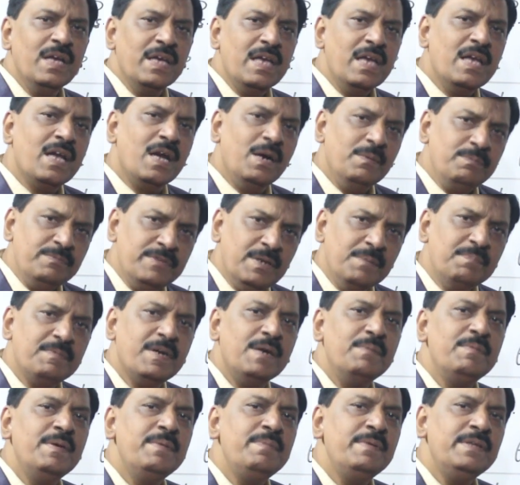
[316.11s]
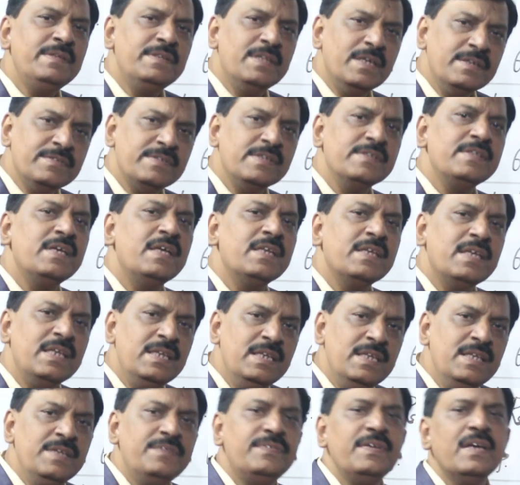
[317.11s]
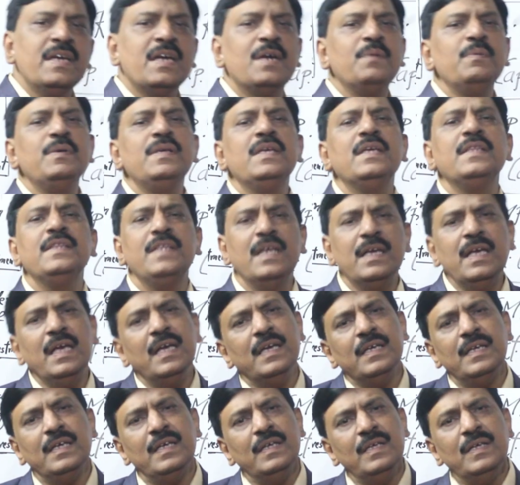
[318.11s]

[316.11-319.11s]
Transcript: कि कब जब कभी भी दस हज़ार के नीचे कभी ये दिखे